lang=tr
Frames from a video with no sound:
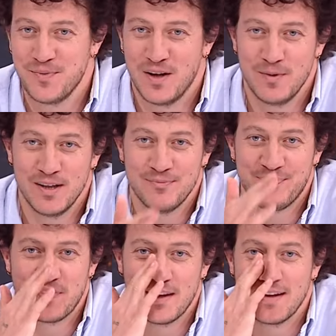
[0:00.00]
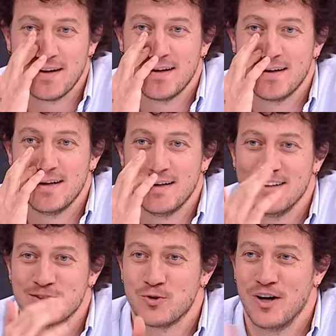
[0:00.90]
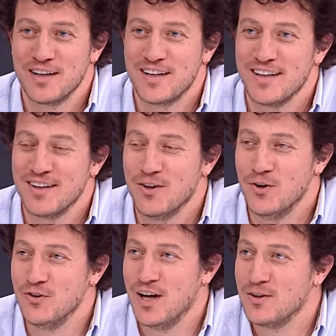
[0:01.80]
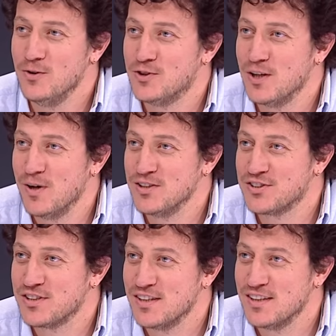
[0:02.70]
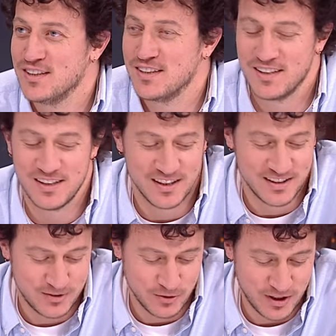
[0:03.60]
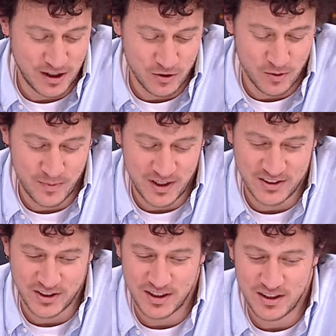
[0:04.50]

ama e, şu anki Önder Külçebaş ee, Türk Telekom menajeri.